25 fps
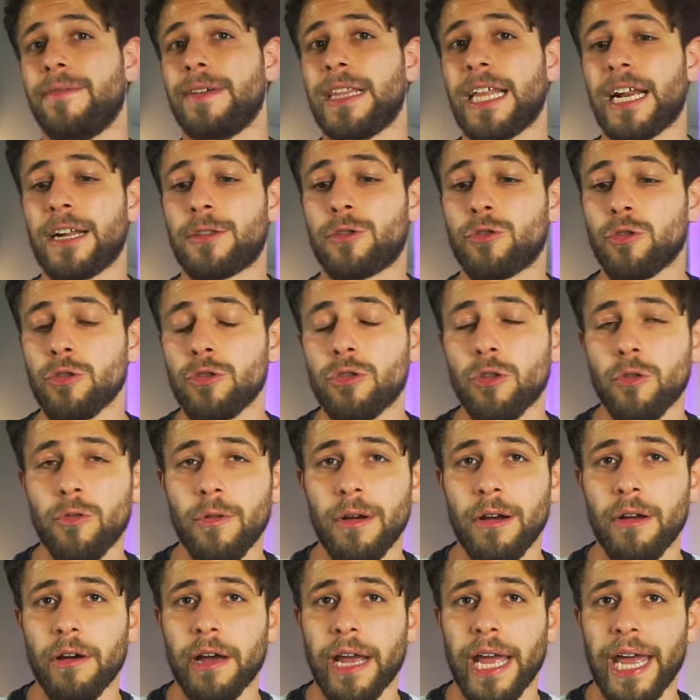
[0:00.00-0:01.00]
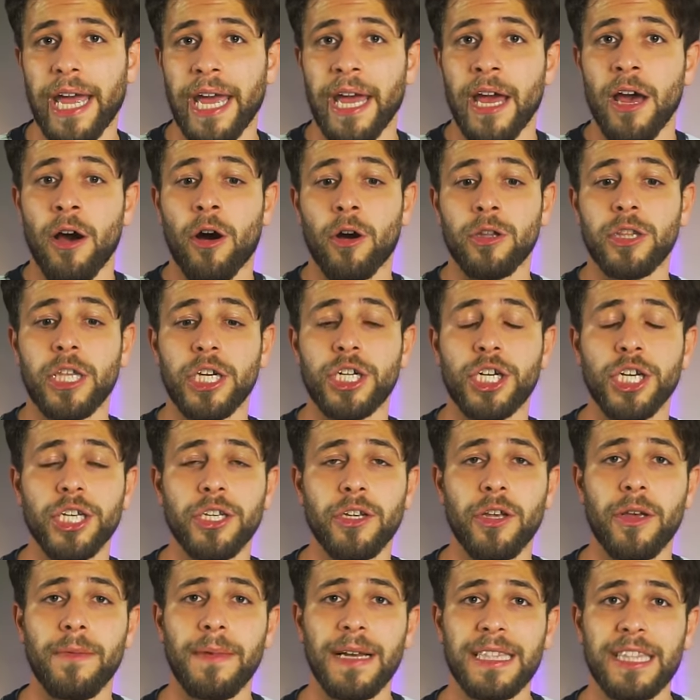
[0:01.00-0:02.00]
a vedere tutto quello che ho
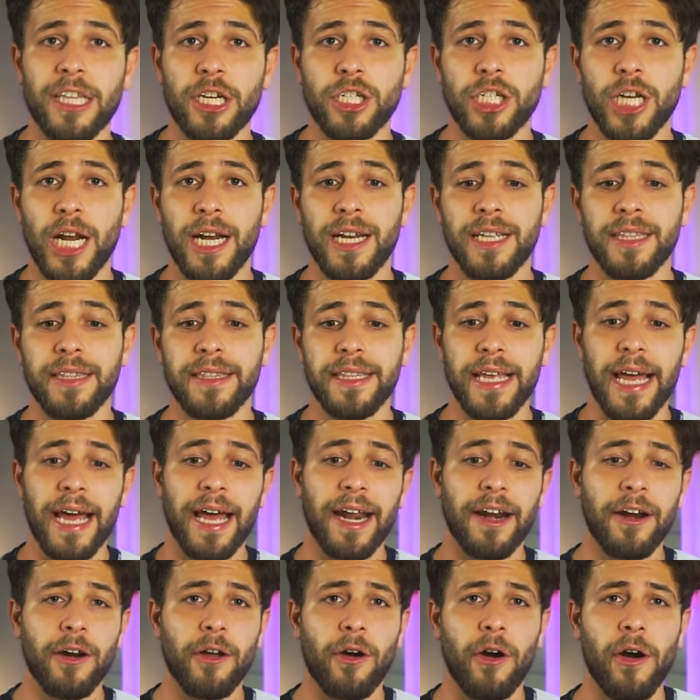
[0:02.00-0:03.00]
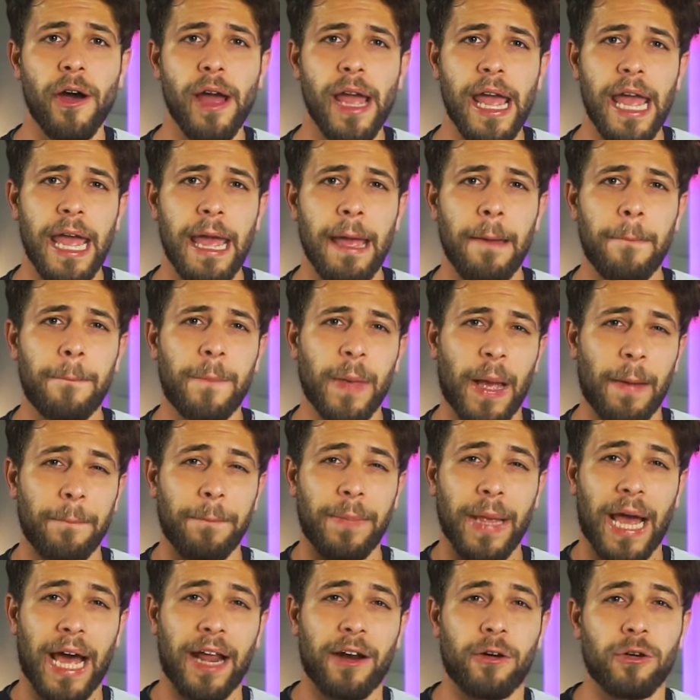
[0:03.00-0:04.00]
deciso di metterci all'interno e pian
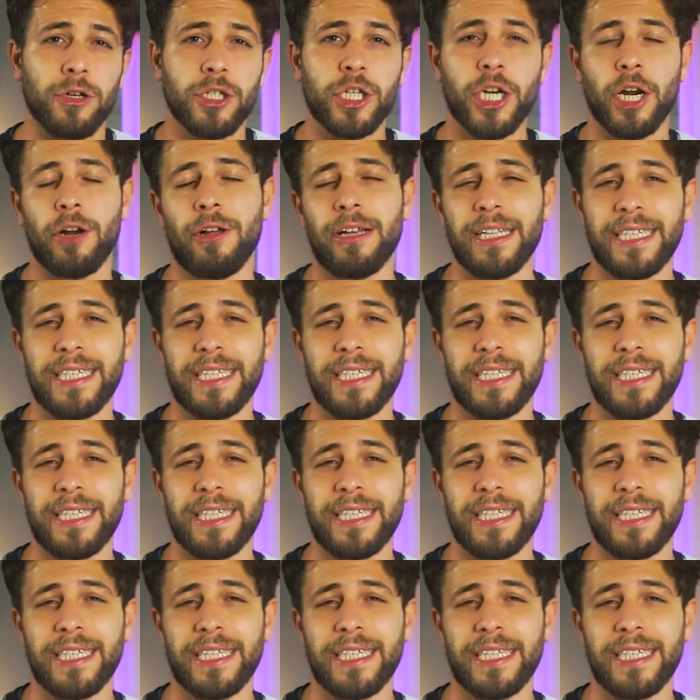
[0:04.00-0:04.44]
piano ce lo